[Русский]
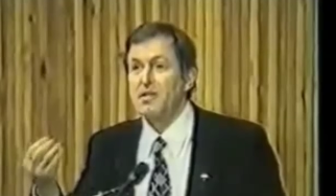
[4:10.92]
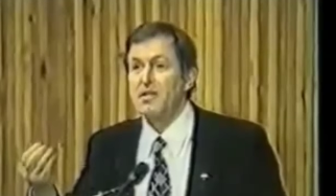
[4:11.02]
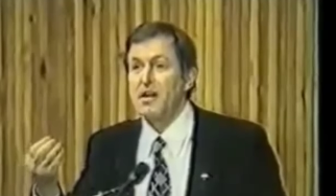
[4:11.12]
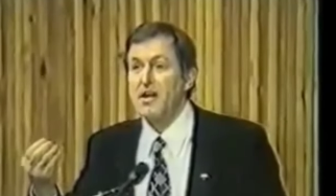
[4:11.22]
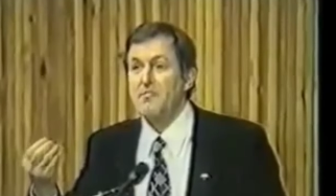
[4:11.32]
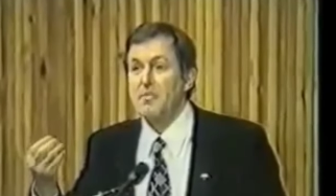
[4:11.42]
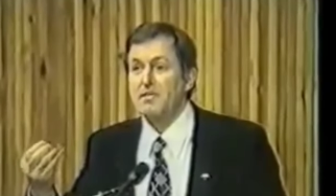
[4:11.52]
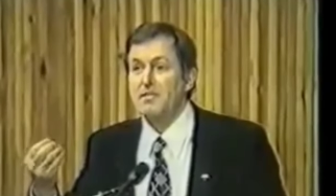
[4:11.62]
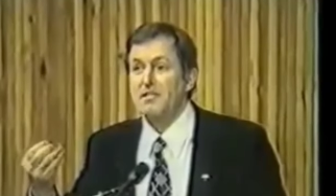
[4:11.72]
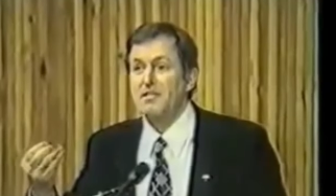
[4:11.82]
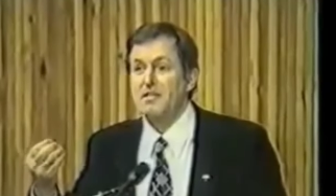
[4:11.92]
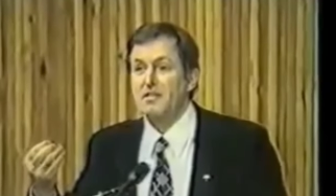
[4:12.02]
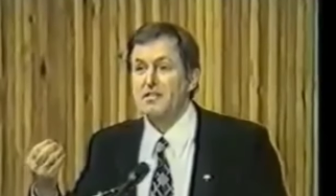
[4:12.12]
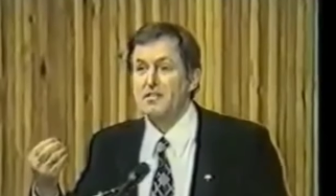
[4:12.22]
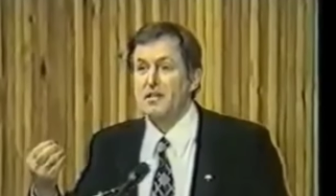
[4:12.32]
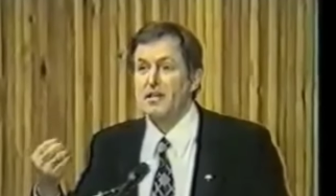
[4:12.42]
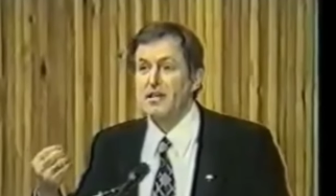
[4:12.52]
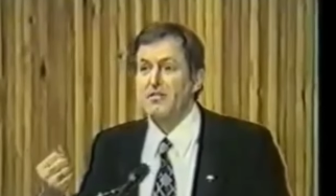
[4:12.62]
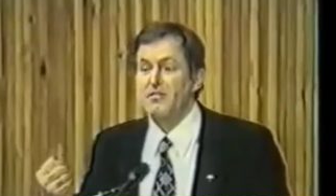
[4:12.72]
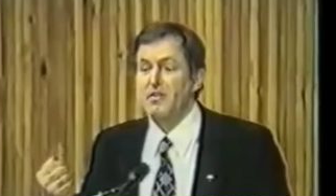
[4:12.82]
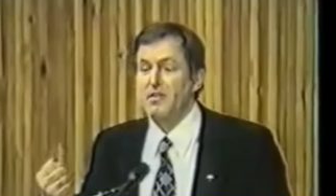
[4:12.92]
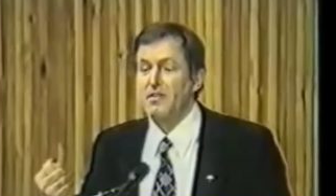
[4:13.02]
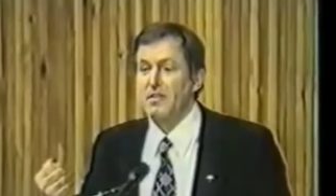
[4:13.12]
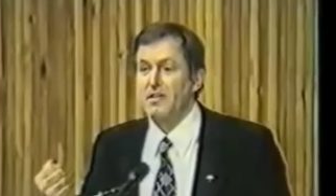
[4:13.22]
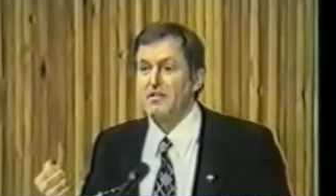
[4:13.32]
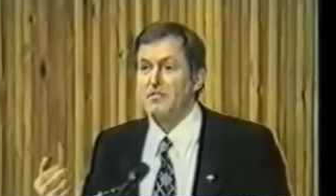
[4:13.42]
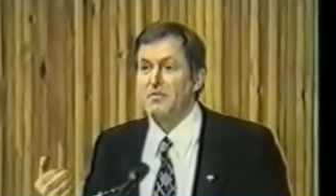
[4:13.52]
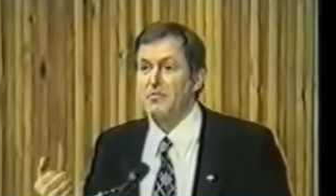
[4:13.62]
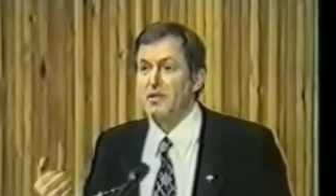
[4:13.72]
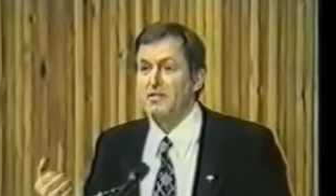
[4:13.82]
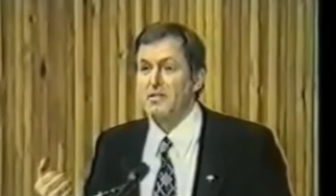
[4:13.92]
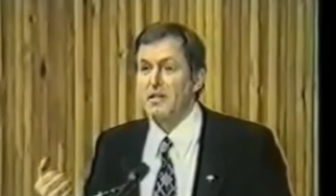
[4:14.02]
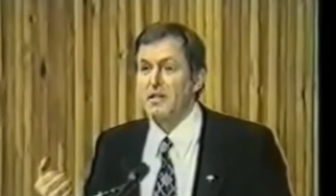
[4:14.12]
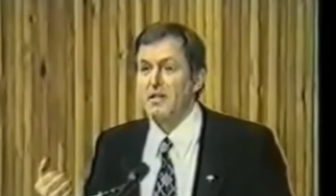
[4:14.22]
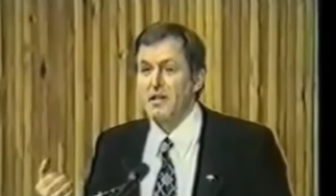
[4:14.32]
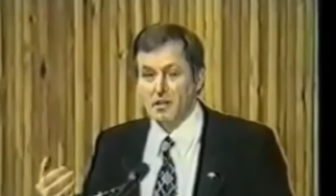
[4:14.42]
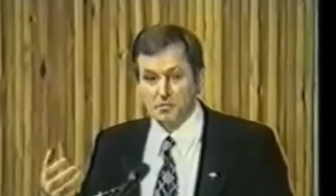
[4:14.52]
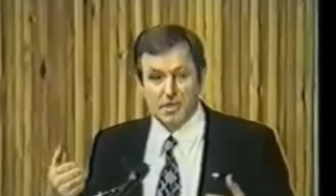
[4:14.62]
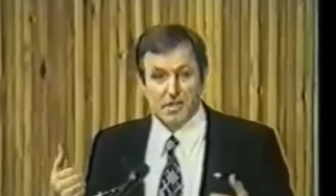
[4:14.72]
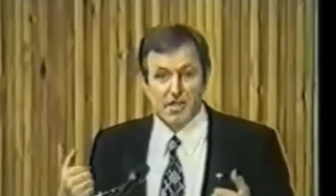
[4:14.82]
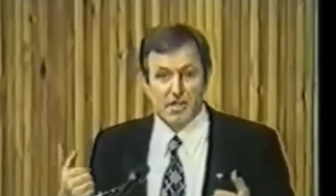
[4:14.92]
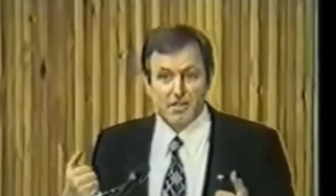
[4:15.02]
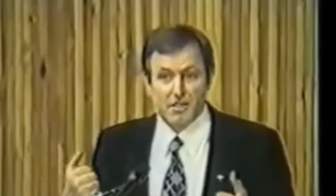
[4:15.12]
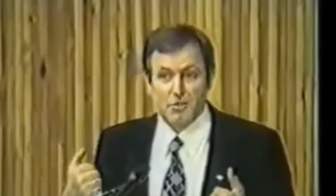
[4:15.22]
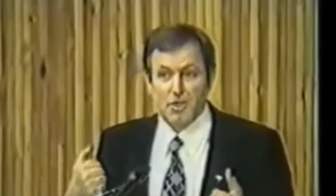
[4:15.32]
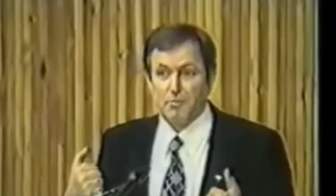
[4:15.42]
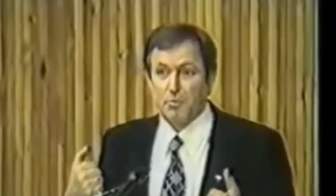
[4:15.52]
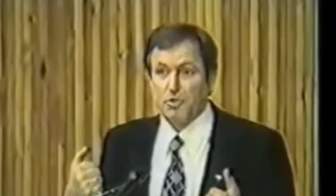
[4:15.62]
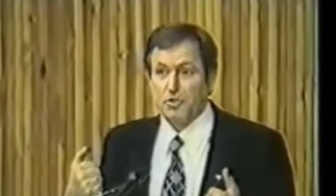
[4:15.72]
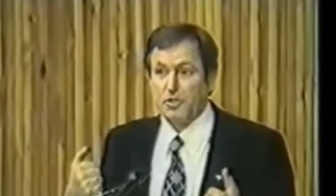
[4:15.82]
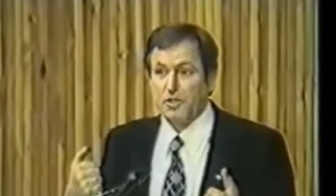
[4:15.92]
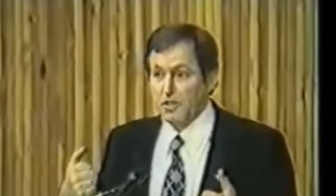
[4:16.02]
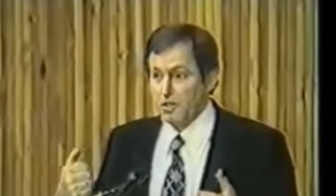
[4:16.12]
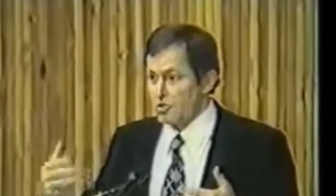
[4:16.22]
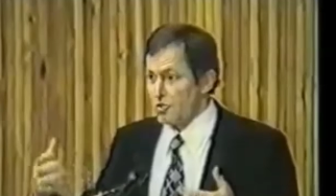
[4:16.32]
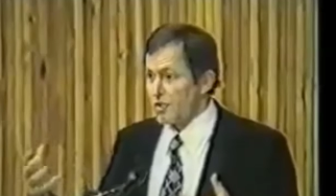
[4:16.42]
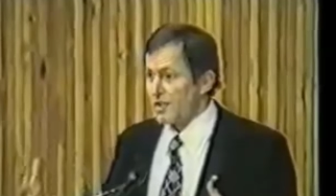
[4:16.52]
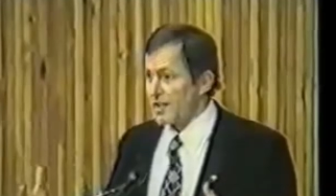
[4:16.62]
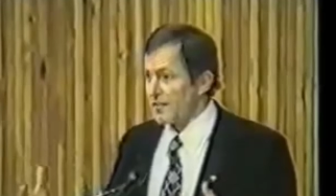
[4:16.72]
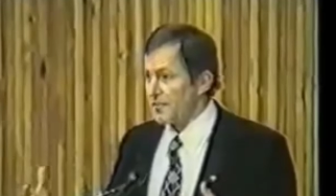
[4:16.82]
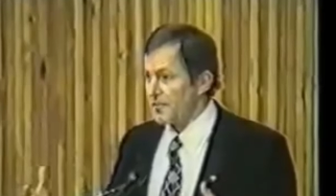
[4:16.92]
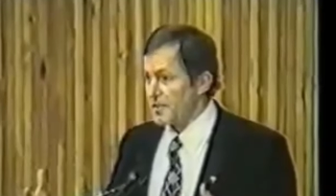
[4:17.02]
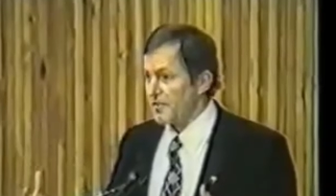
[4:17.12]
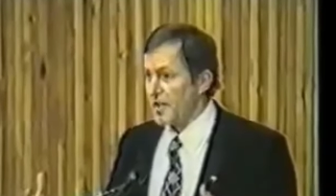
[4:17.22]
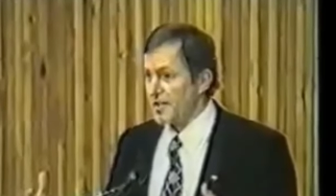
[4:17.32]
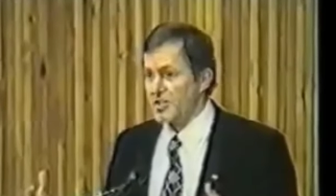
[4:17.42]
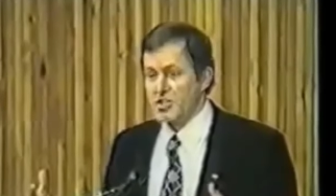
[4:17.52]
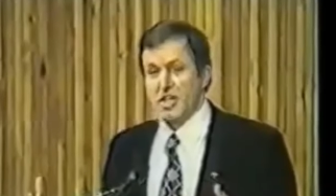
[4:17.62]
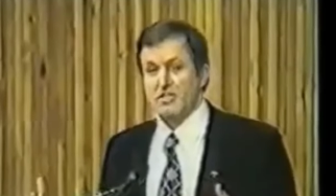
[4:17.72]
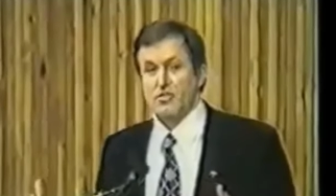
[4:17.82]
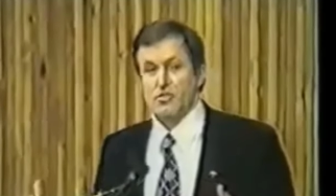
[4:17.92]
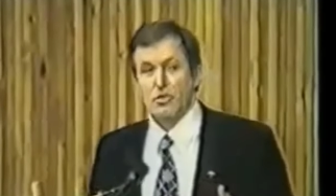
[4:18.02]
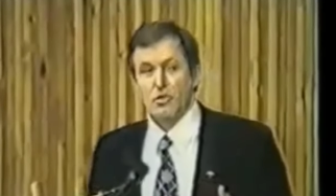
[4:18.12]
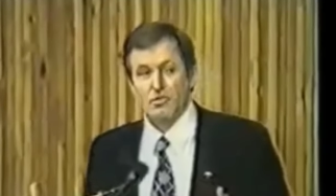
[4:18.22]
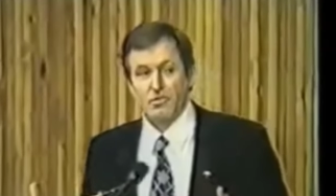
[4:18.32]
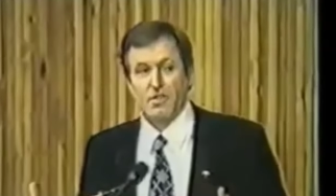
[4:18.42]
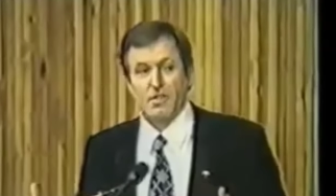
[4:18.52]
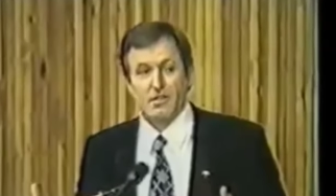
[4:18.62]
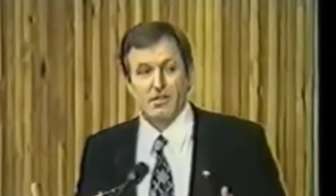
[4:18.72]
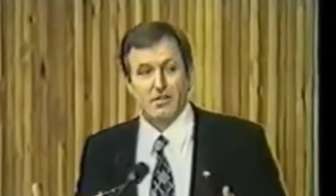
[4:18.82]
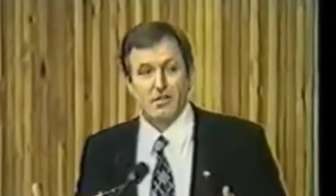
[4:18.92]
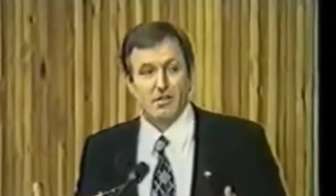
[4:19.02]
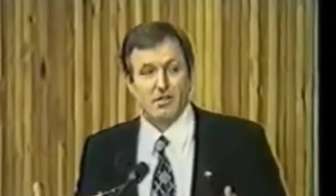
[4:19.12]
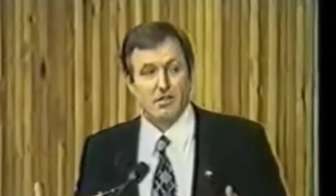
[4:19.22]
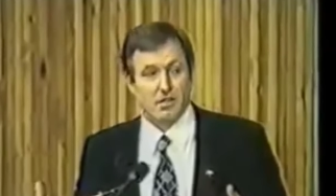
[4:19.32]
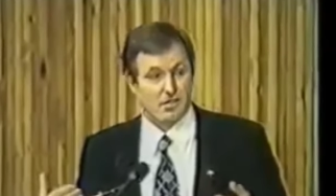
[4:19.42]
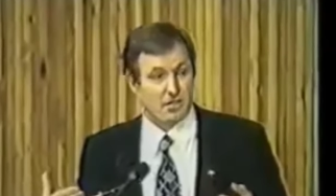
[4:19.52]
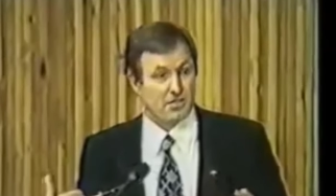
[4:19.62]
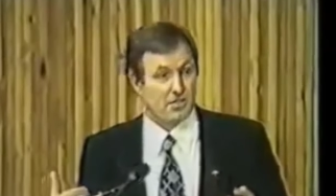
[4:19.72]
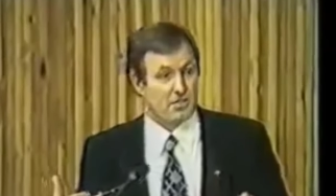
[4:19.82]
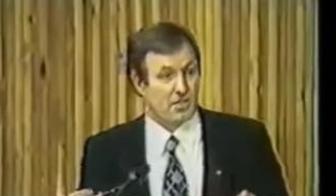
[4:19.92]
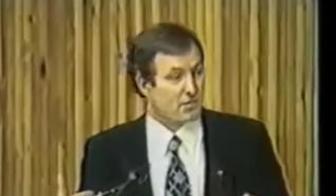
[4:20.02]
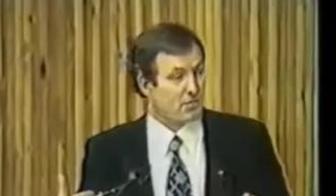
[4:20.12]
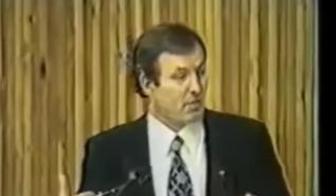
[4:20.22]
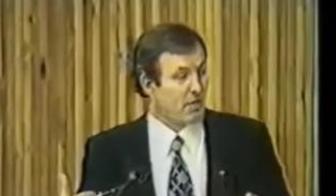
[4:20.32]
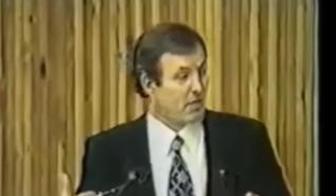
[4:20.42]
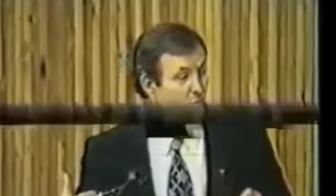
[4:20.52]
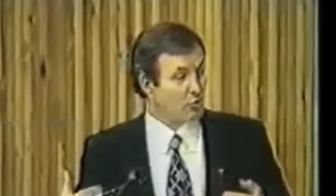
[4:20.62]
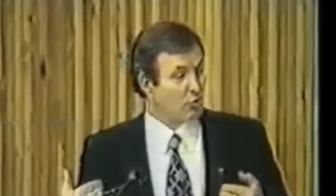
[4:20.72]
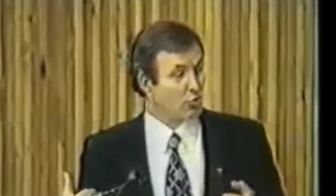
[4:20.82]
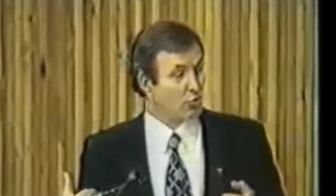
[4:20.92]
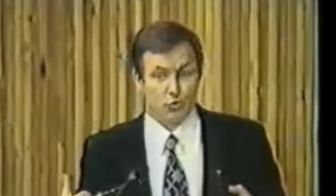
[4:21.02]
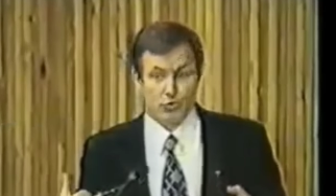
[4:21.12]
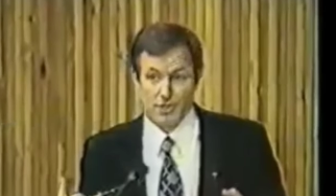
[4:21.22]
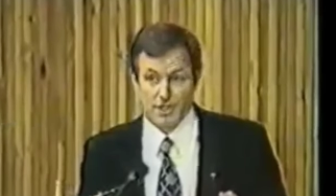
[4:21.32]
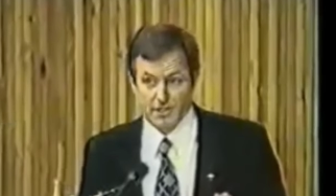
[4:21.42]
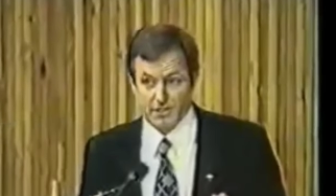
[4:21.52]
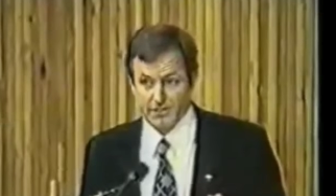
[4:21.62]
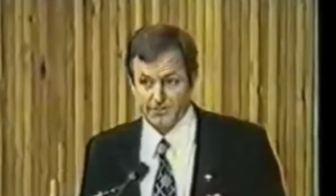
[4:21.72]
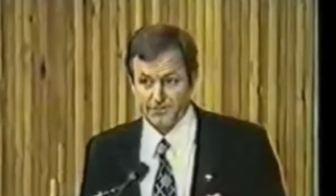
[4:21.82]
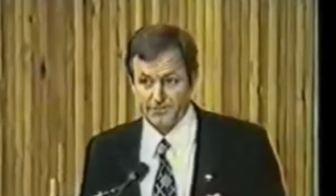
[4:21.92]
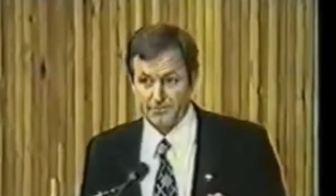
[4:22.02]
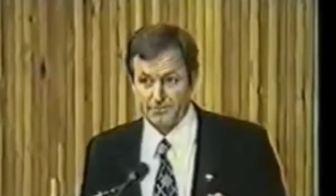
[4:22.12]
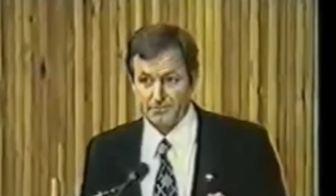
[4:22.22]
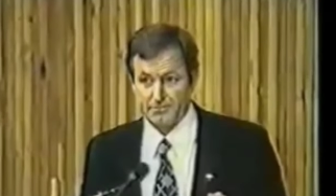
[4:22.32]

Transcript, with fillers: Программа содержится в воде, информация. Придя к этому, я понял, что вода, являясь частью Вселенной, должна содержать в себе структуру Вселенной.